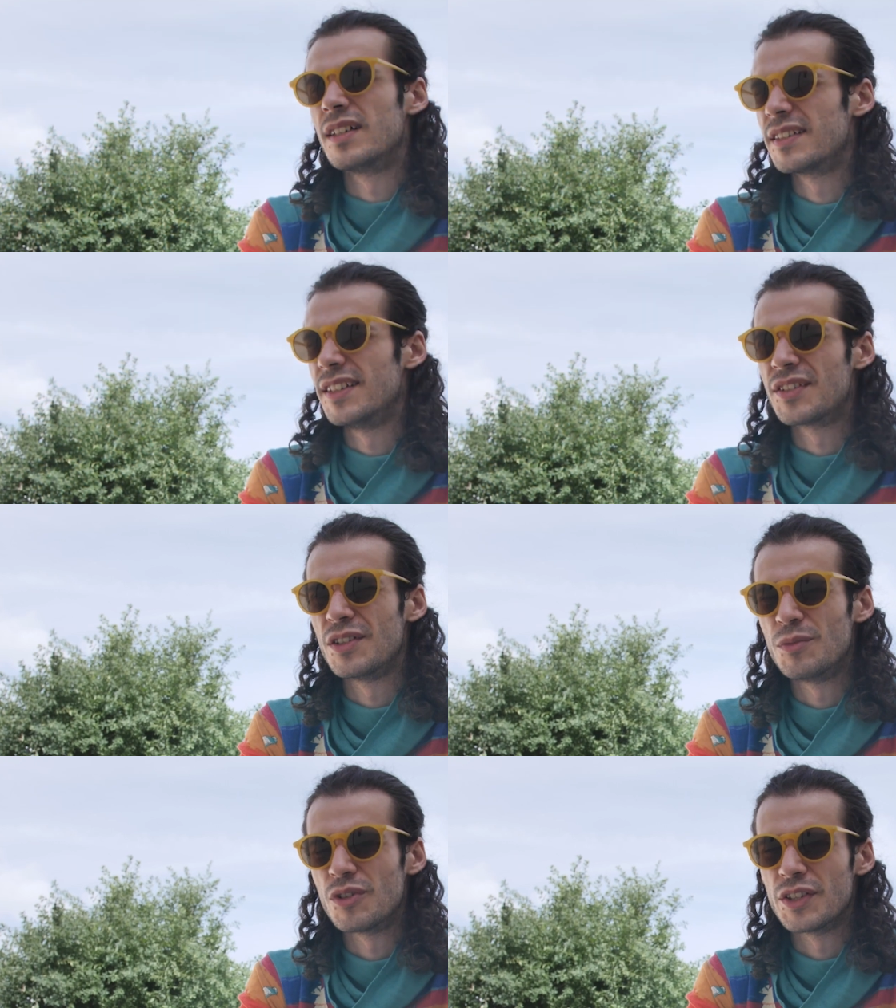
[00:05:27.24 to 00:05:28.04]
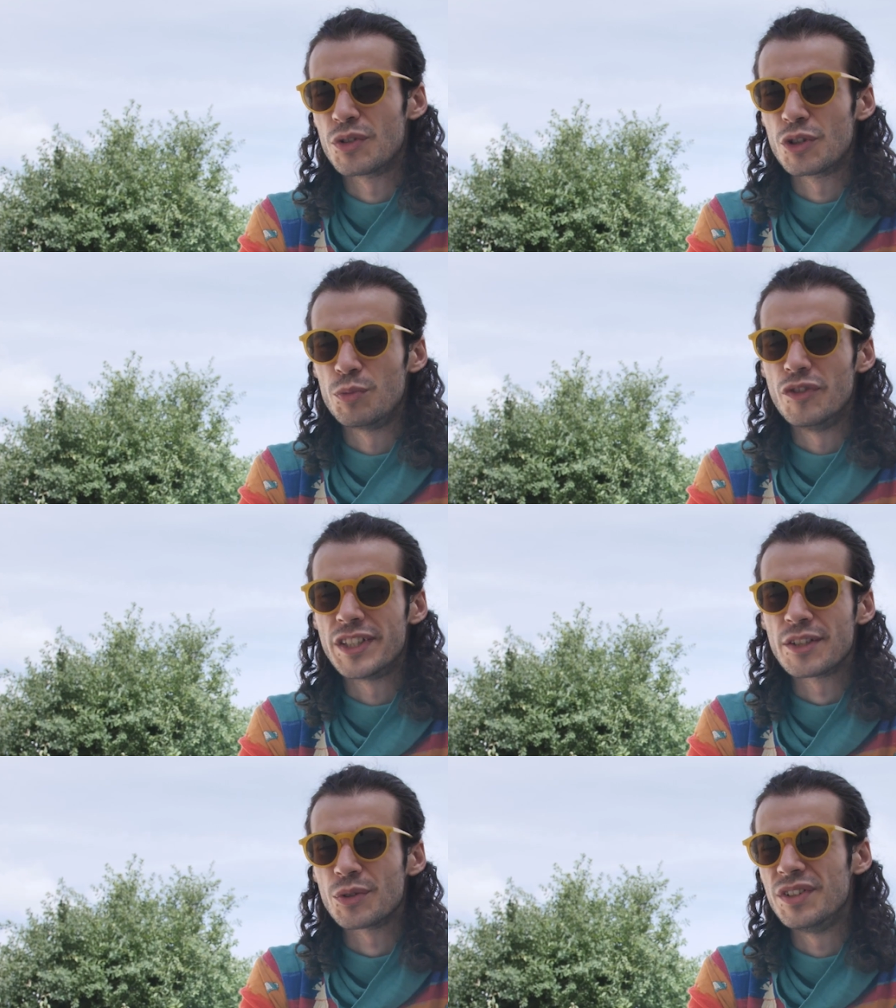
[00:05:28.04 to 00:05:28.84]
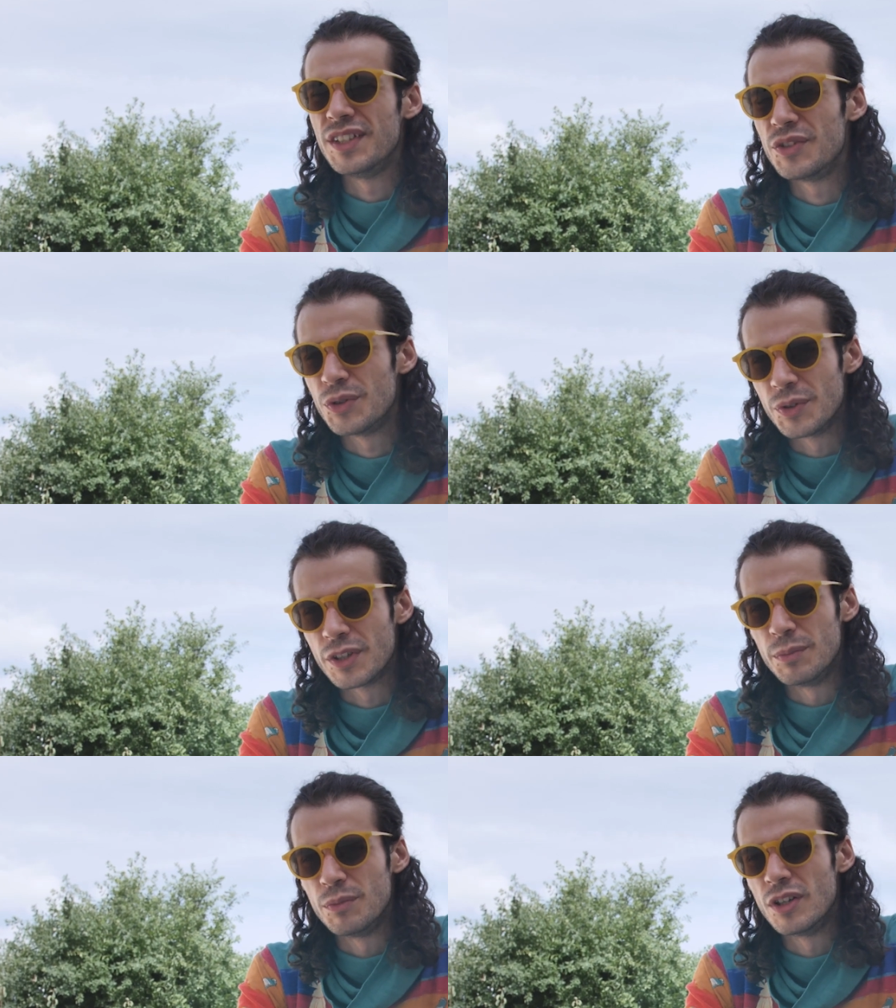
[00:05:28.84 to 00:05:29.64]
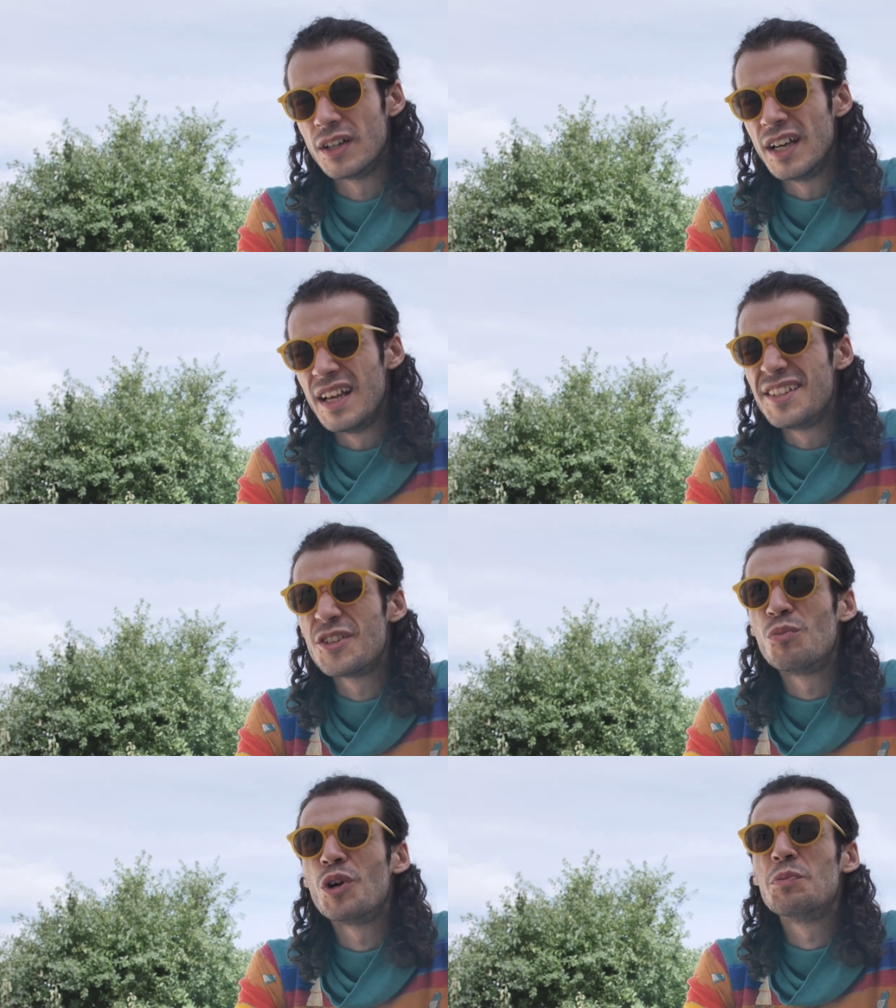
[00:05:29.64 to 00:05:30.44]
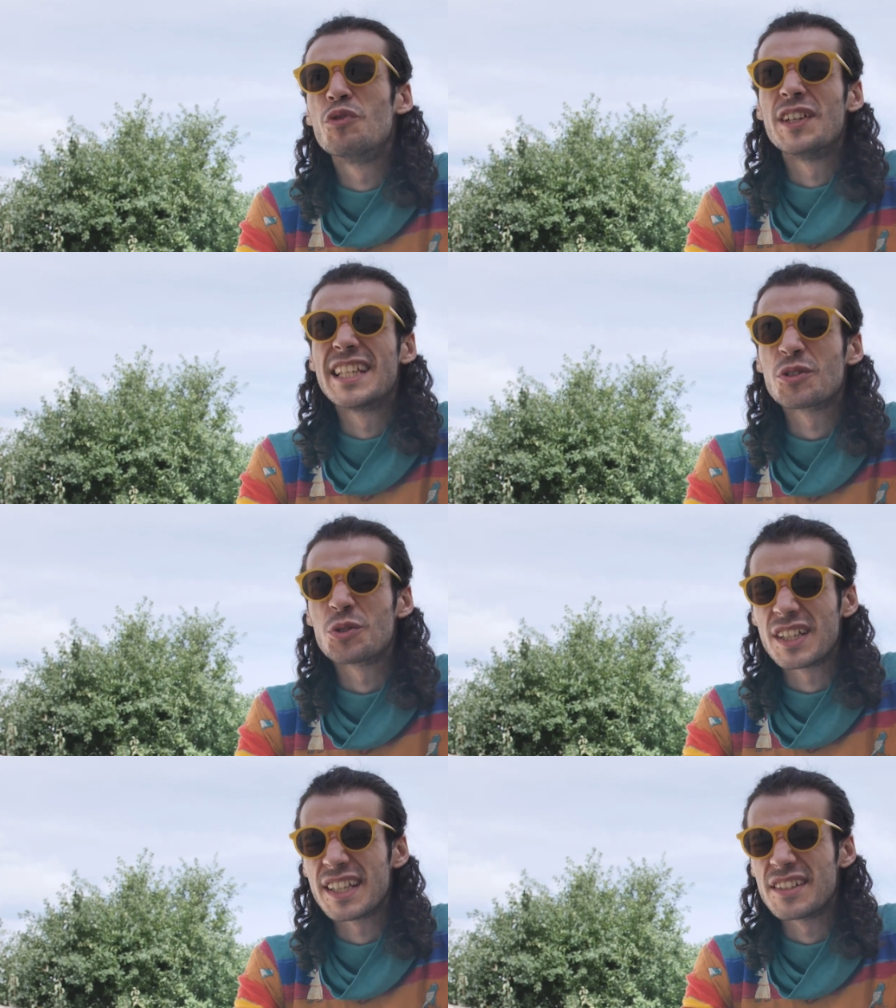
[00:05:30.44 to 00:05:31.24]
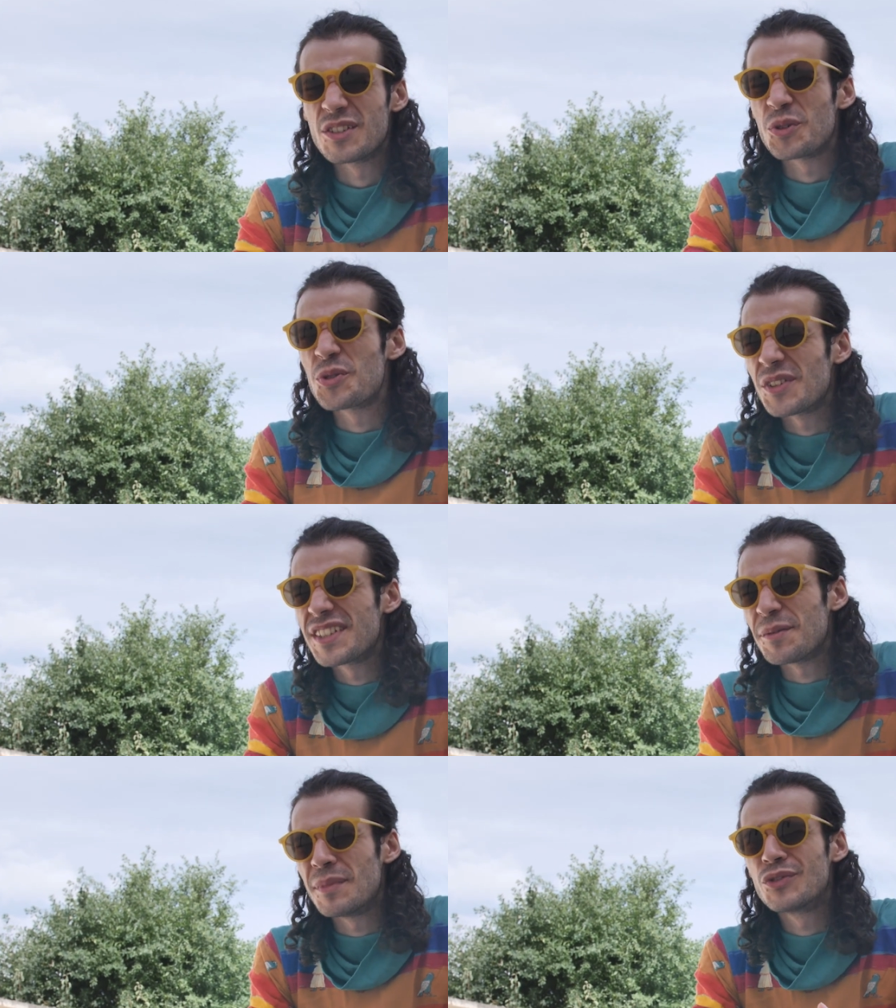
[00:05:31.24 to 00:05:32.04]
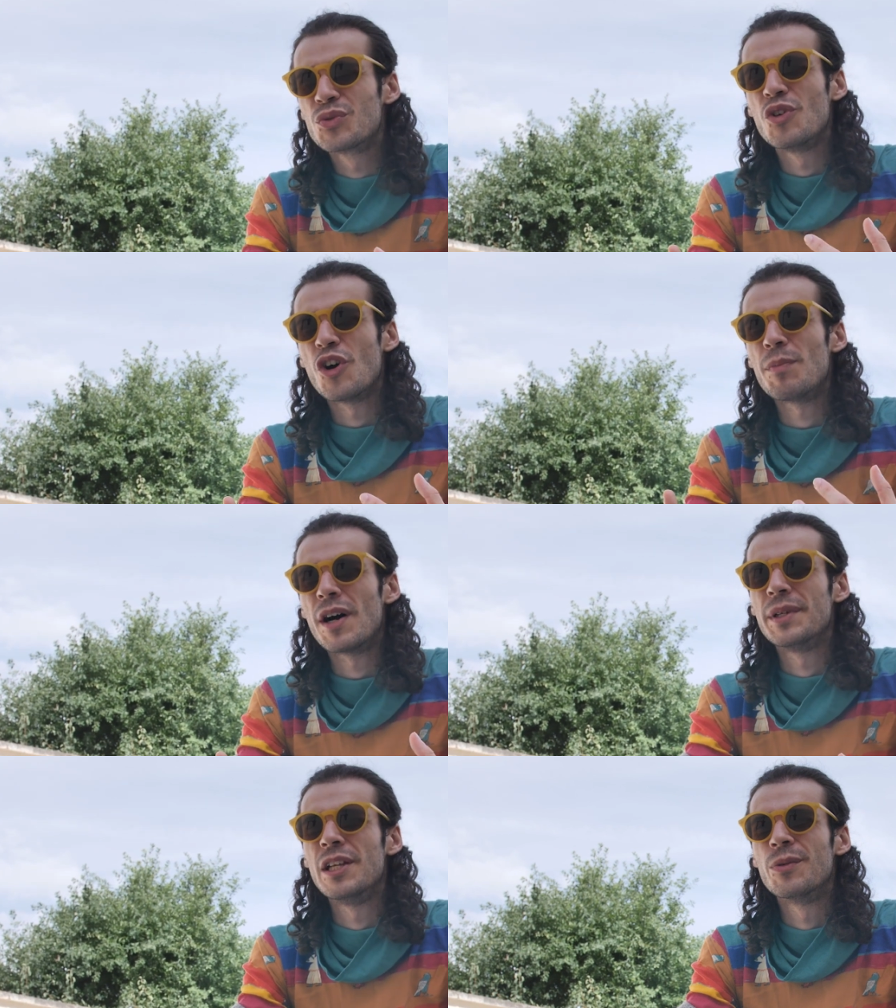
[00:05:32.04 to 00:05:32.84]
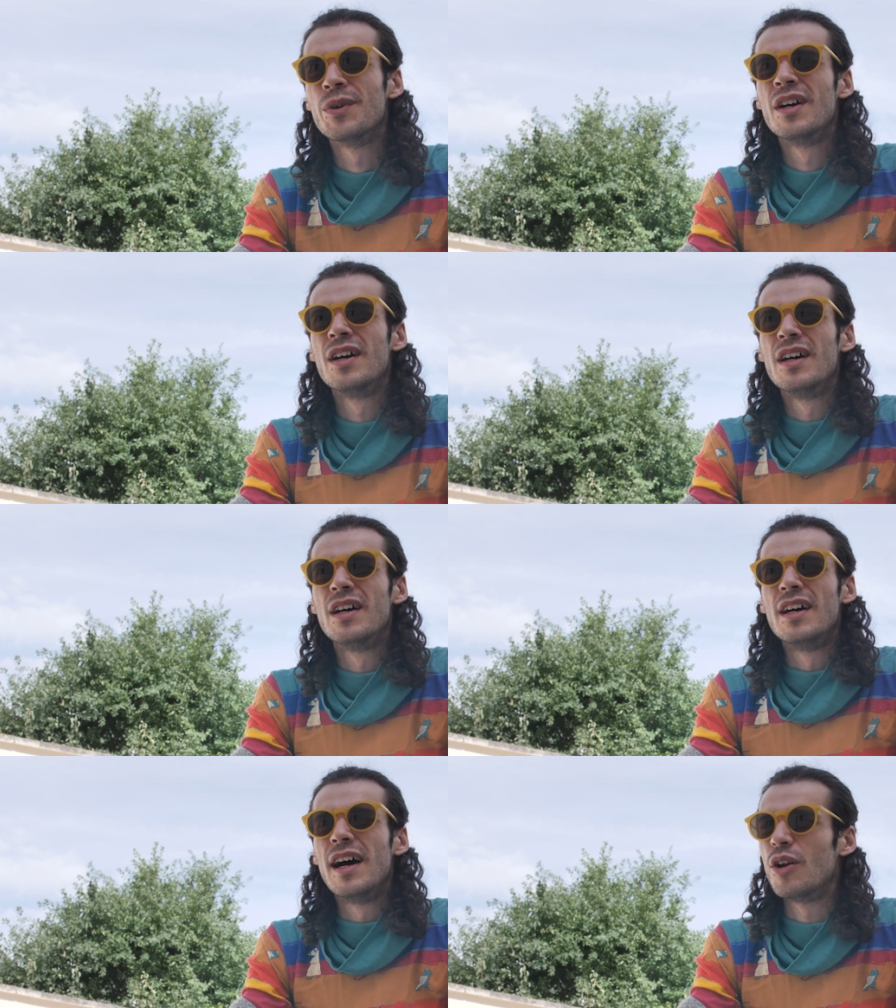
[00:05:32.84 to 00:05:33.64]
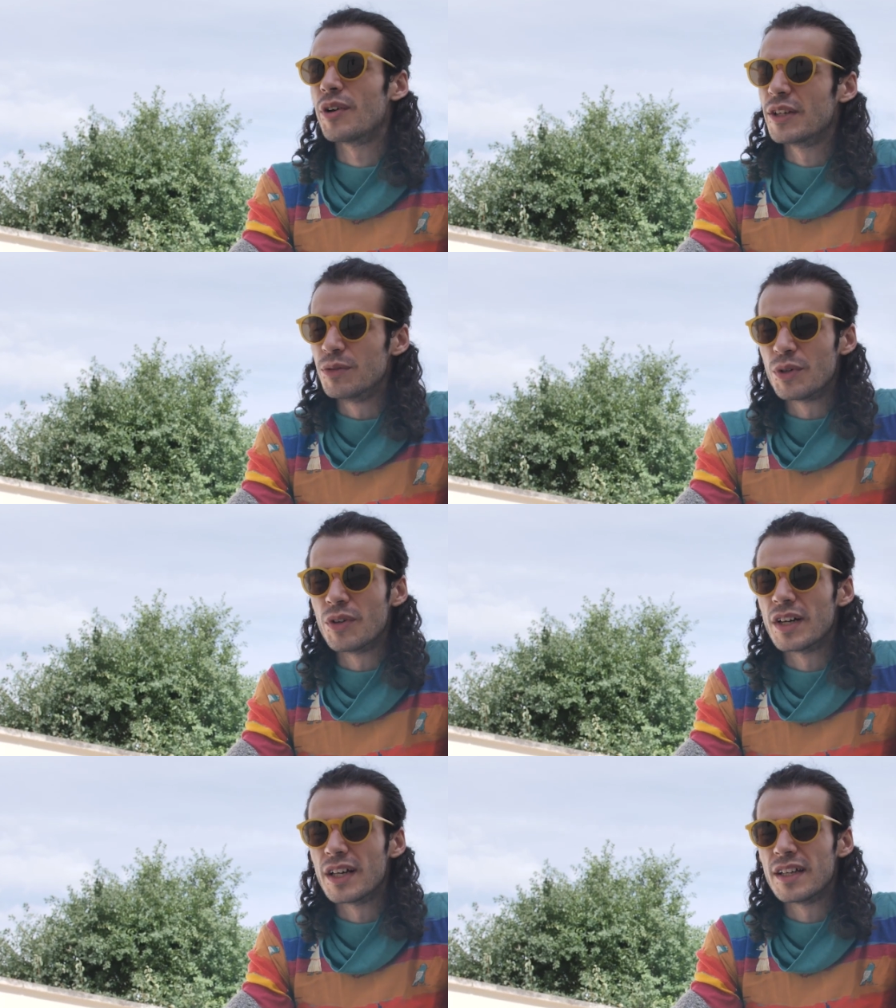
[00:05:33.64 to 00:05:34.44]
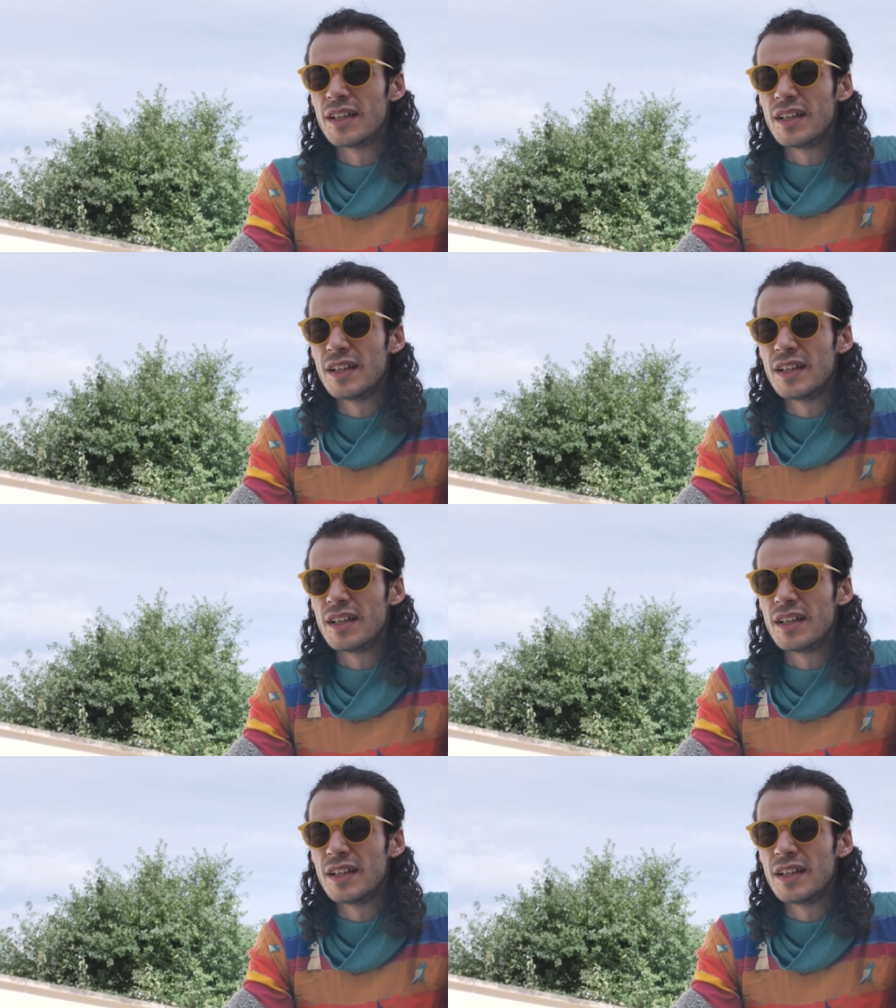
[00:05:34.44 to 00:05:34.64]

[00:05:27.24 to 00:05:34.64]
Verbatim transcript: Si seulement les autres pouvaient être déçus comme moi, si seulement ils pouvaient être tristes, ressentir ma douleur par millions, alors il comprendrait.